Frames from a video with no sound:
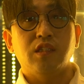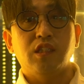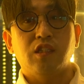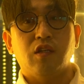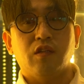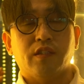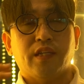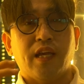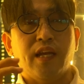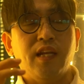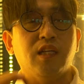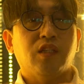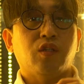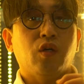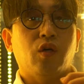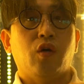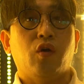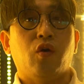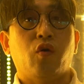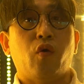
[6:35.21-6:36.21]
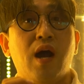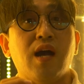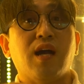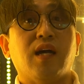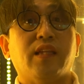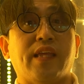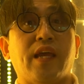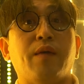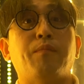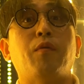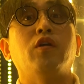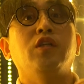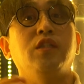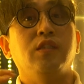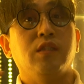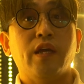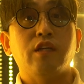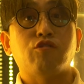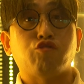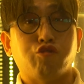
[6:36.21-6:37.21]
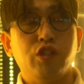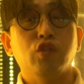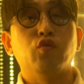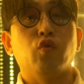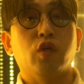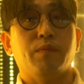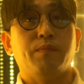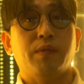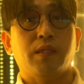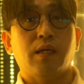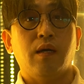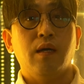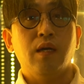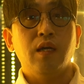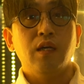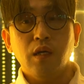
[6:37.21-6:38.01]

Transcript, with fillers: 이런 캐릭터화가 돼버린 주인공입니다.